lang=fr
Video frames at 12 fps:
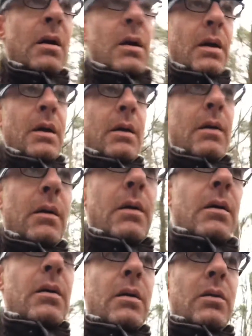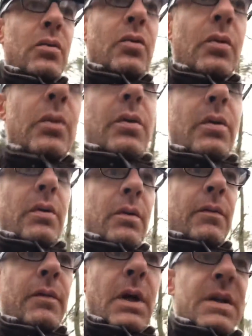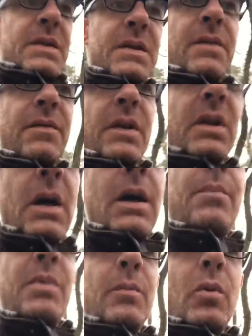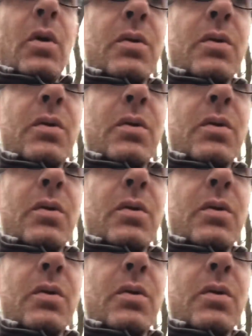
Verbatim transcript: Et euh, donc euh, voilà, ça s'est fait très rapidement.